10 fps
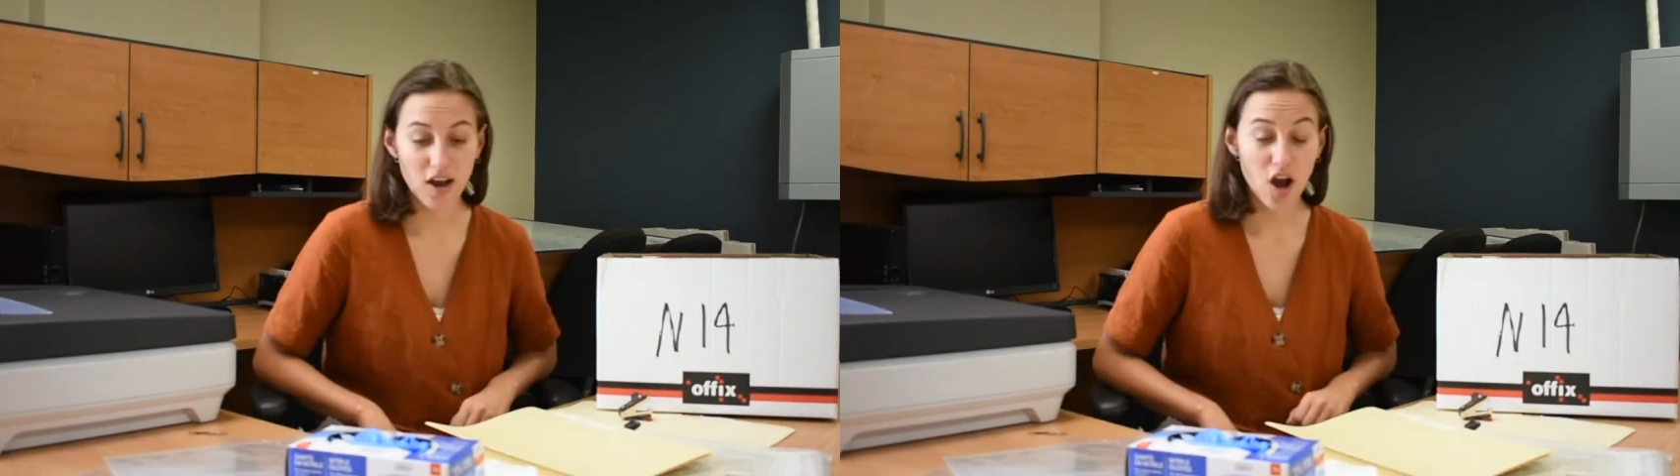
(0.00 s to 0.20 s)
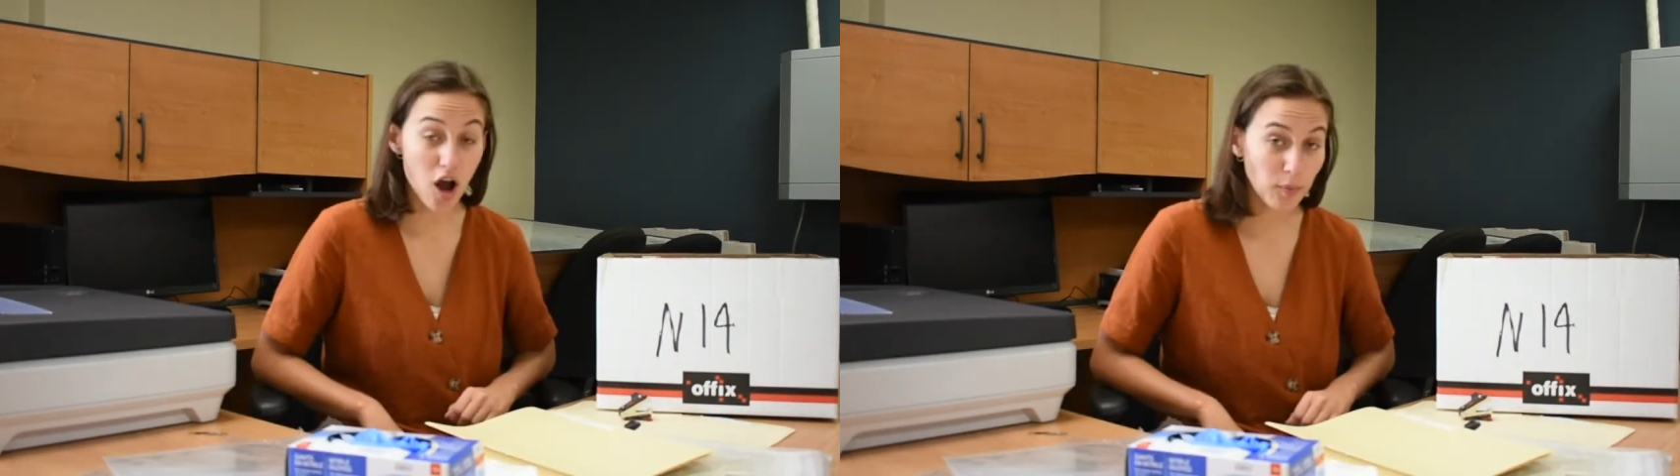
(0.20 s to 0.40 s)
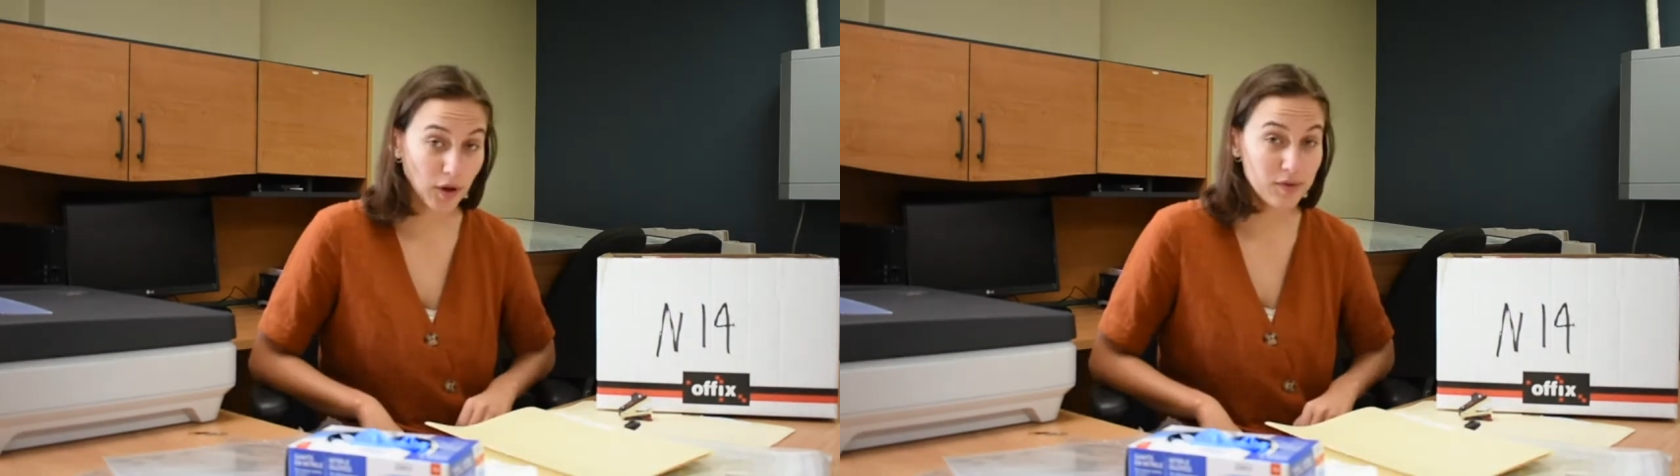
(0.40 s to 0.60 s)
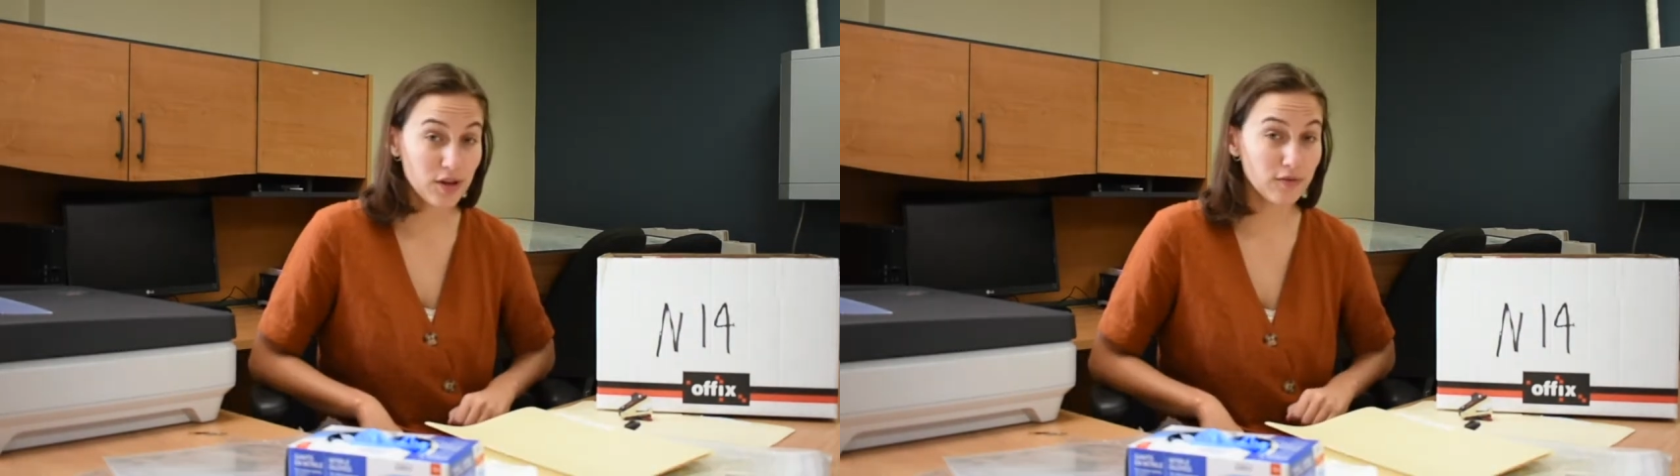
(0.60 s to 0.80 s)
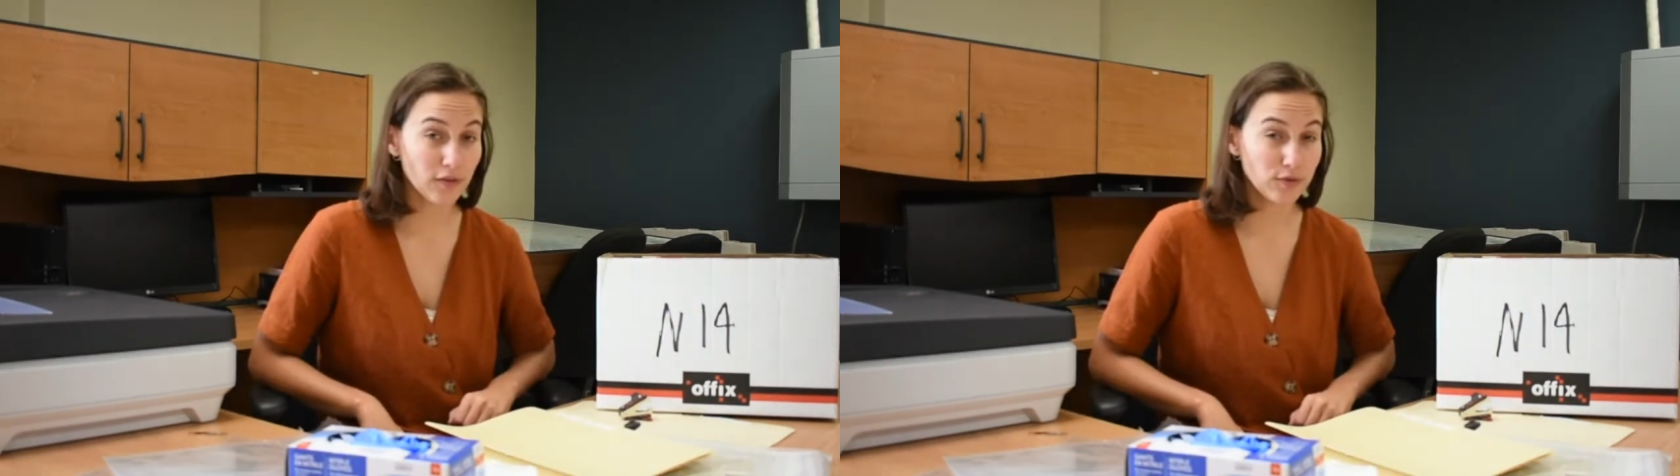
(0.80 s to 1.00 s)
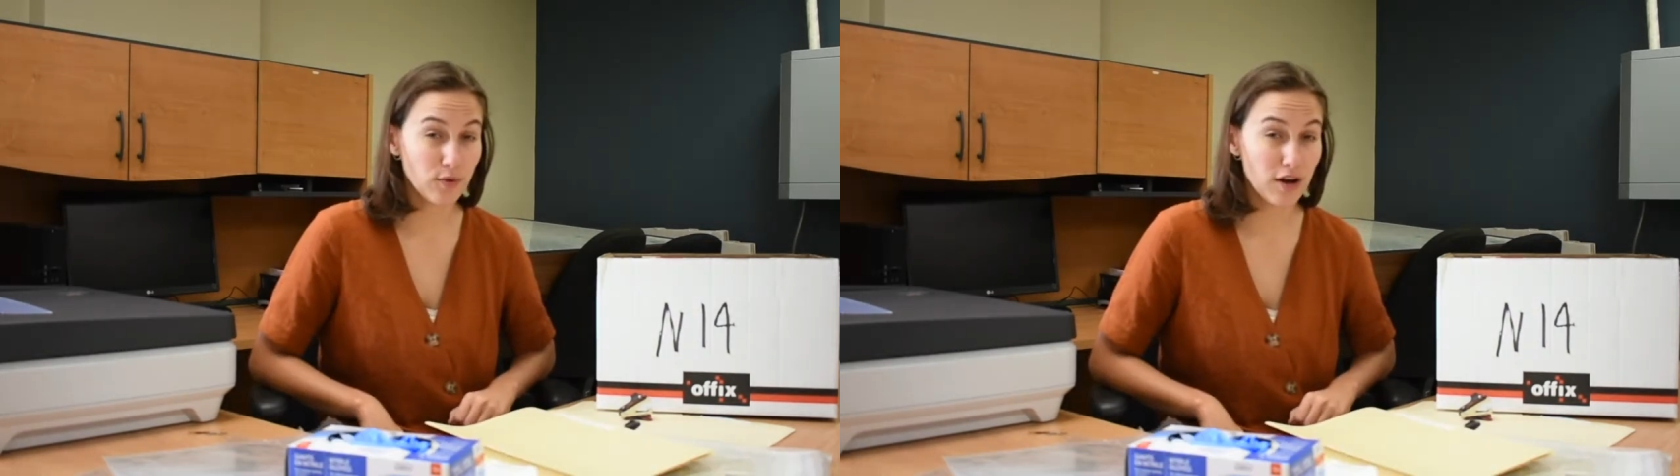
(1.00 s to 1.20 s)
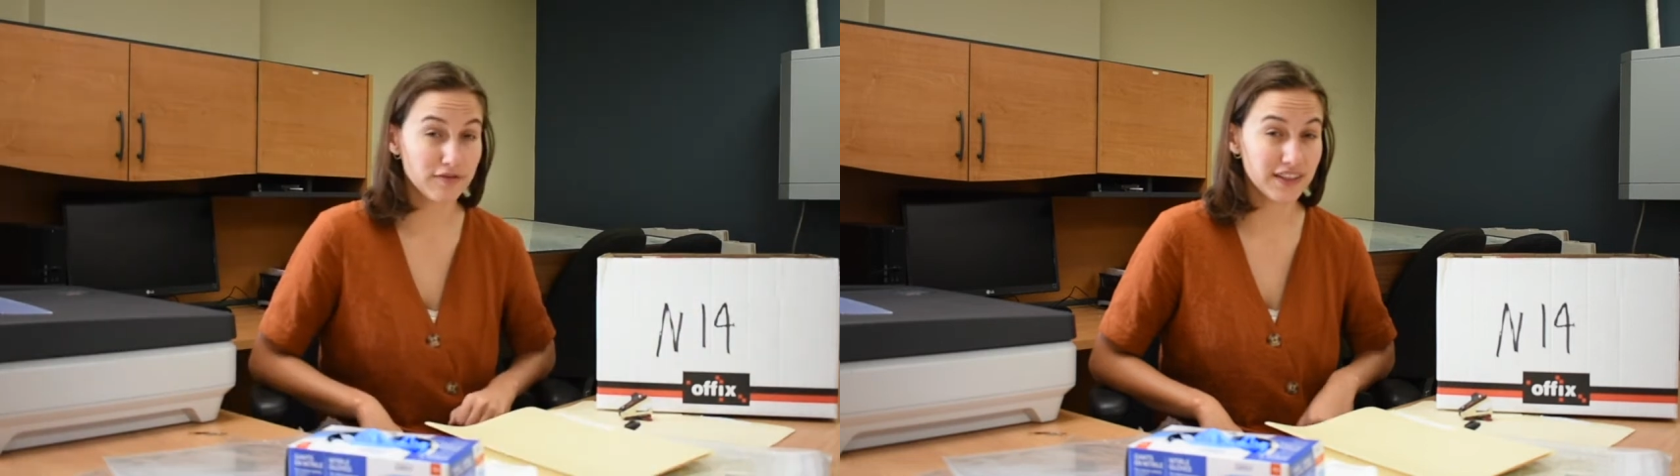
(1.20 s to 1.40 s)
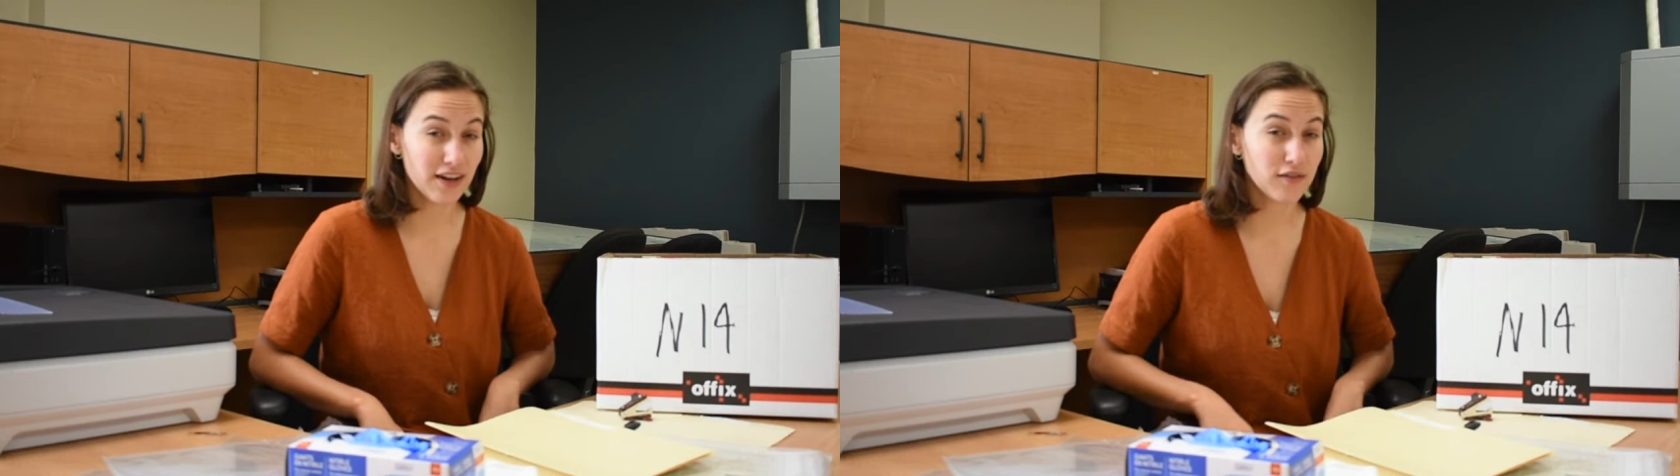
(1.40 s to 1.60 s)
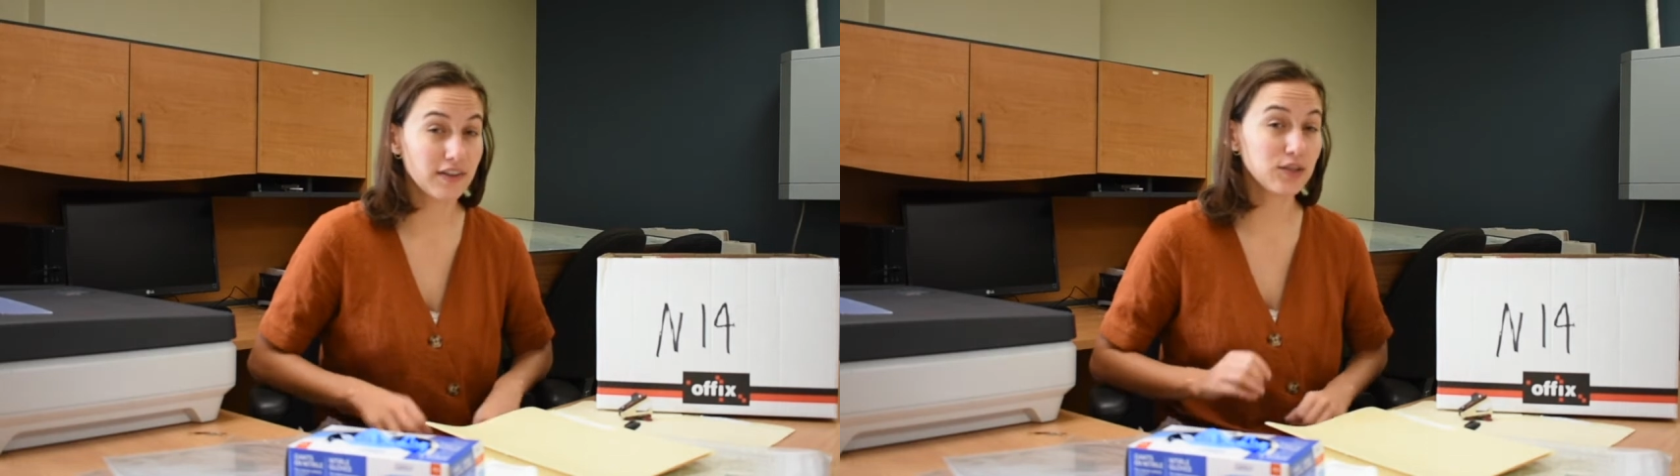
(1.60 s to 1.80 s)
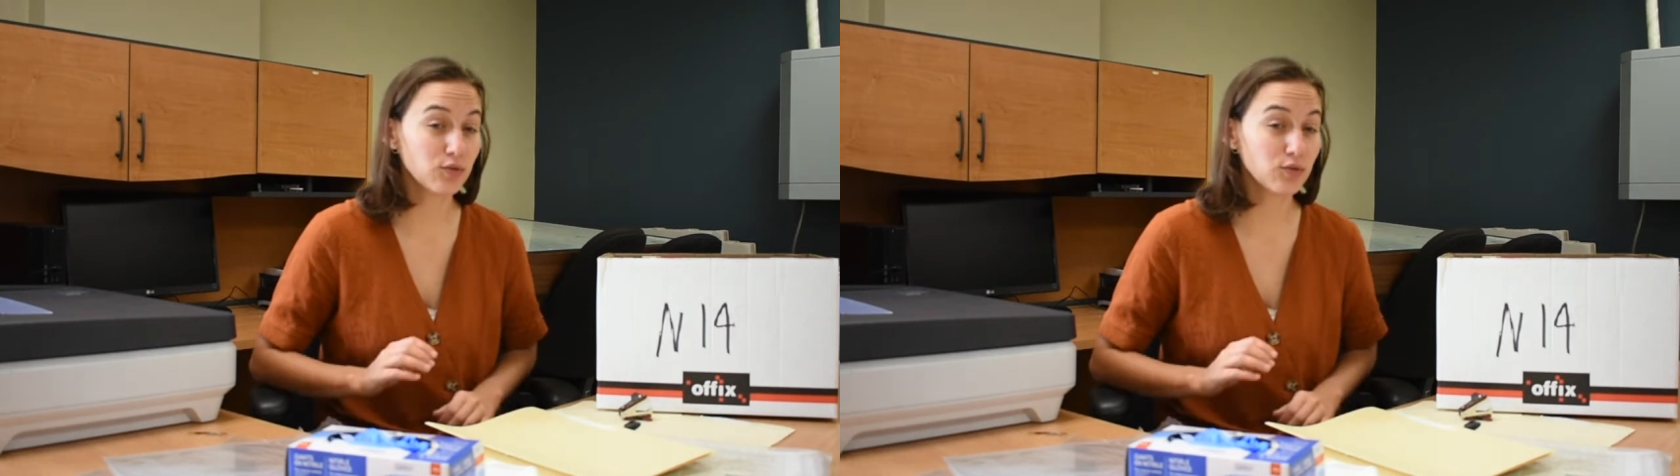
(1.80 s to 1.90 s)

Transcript: En premier, on va vouloir venir enlever